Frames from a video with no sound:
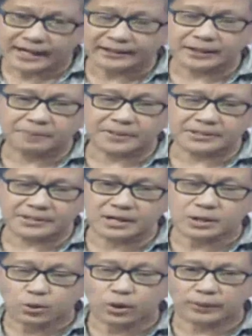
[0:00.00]
ingin ganti
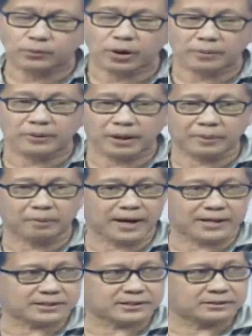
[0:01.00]
presiden 2018,
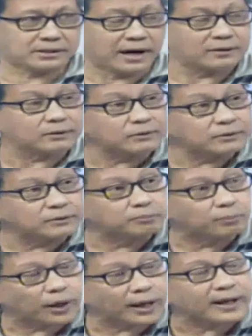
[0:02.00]
nah itu
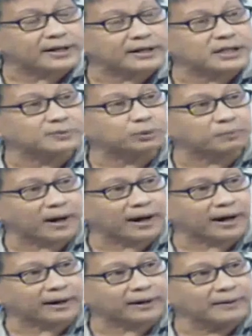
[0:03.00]
boleh disebut
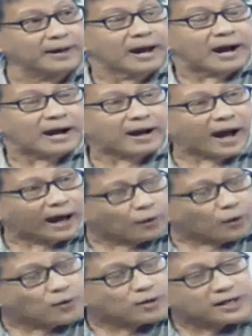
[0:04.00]
makar
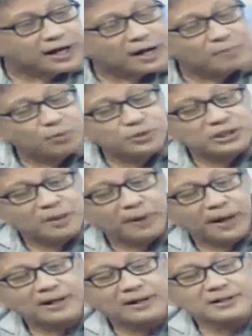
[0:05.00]
kalau dengan
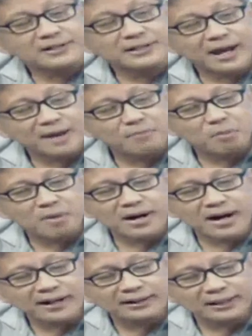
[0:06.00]
mengucapkan saya mau
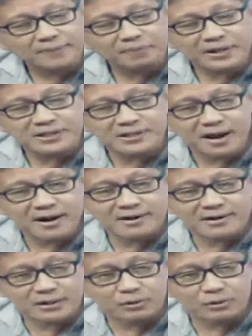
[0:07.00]
mengganti presiden